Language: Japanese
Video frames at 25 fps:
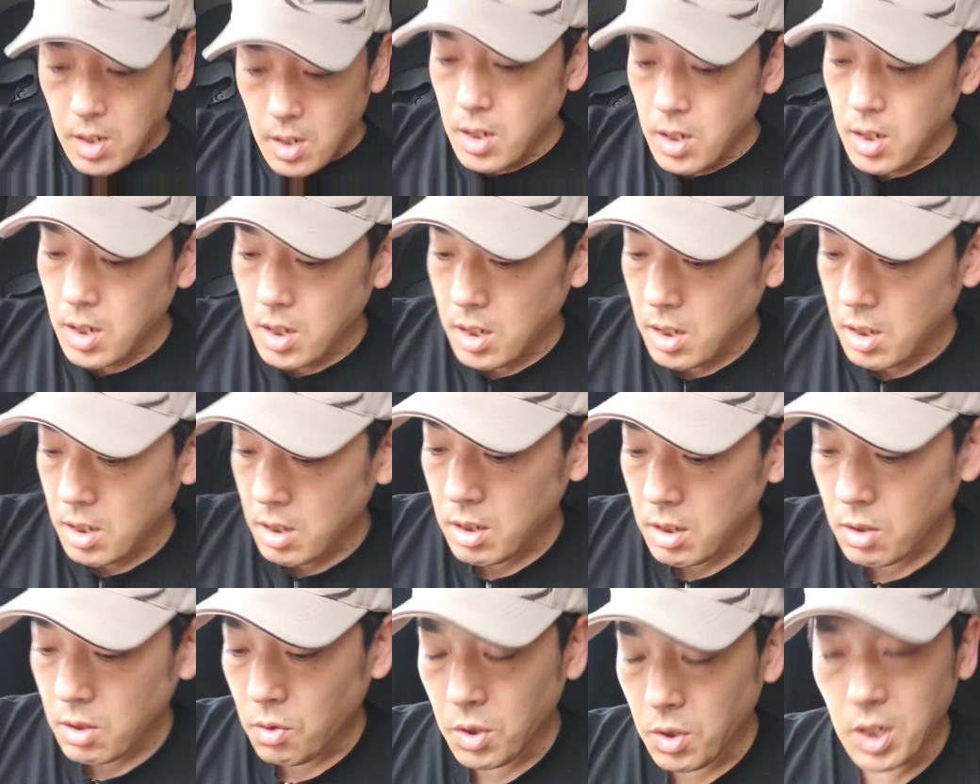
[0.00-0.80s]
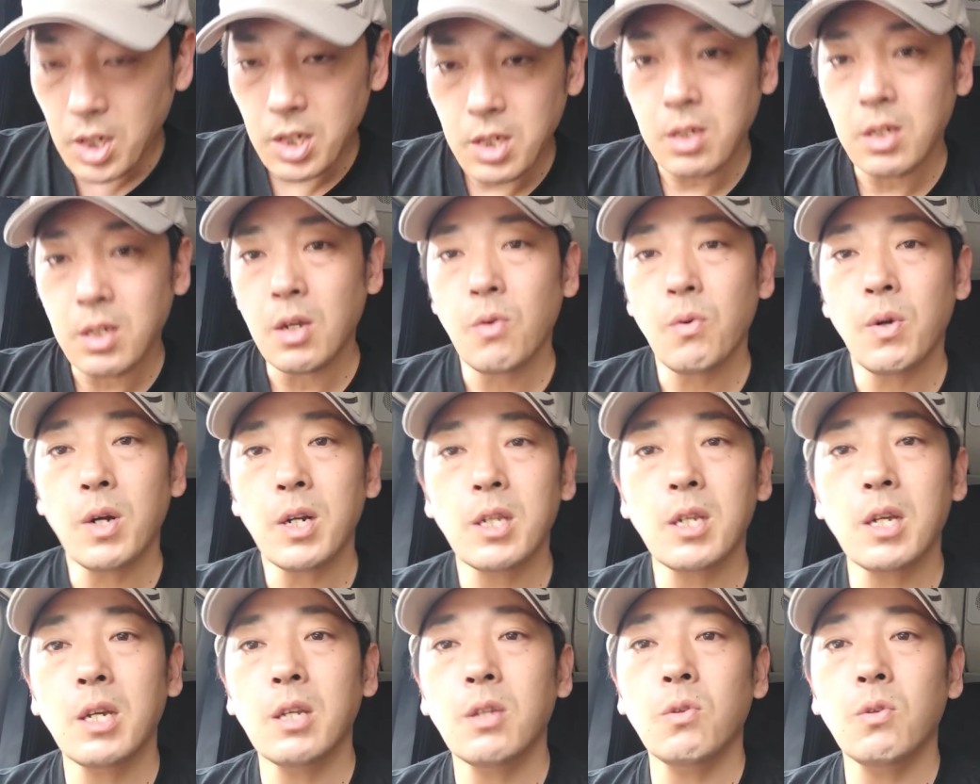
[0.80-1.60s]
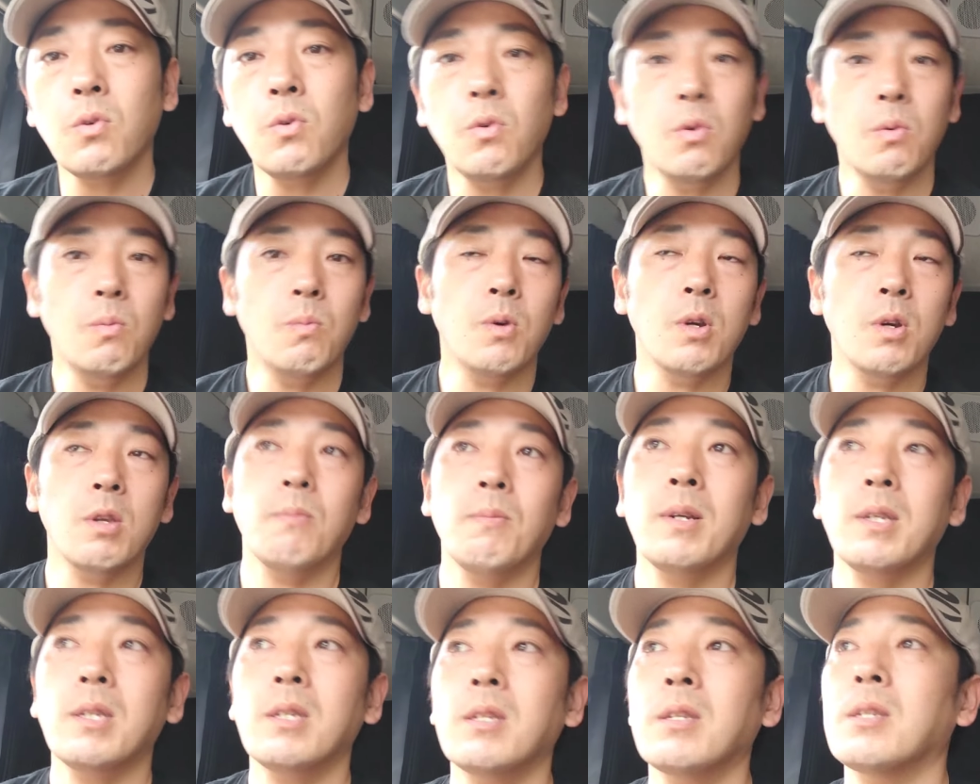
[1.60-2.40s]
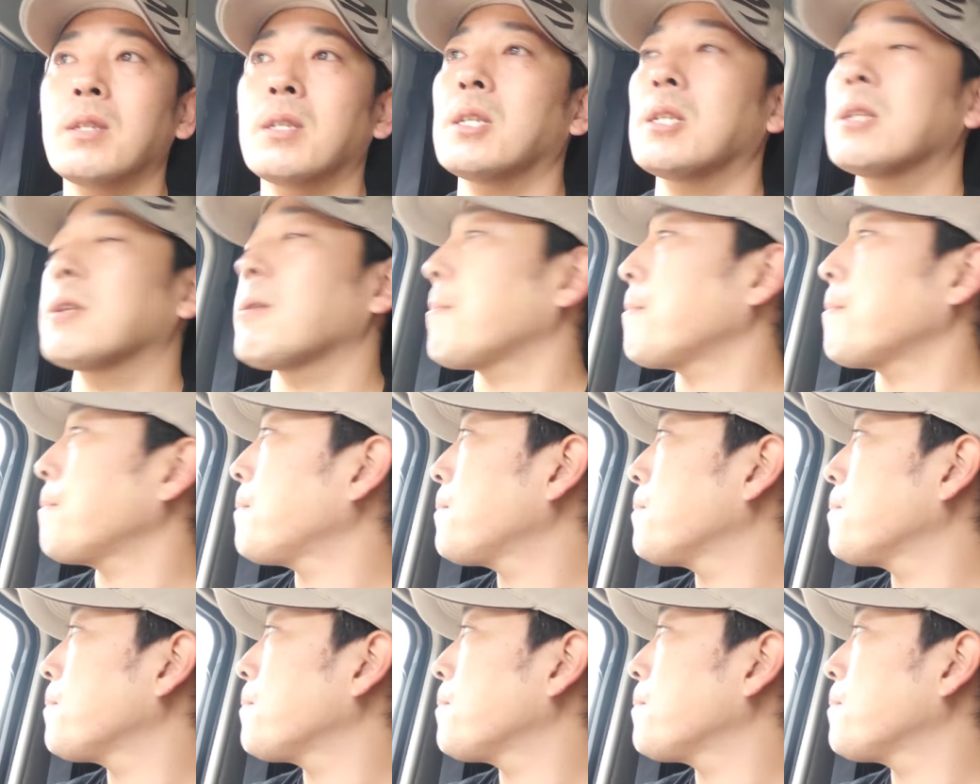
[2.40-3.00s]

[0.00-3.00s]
えー、とりあえずね、終わりたいと思います。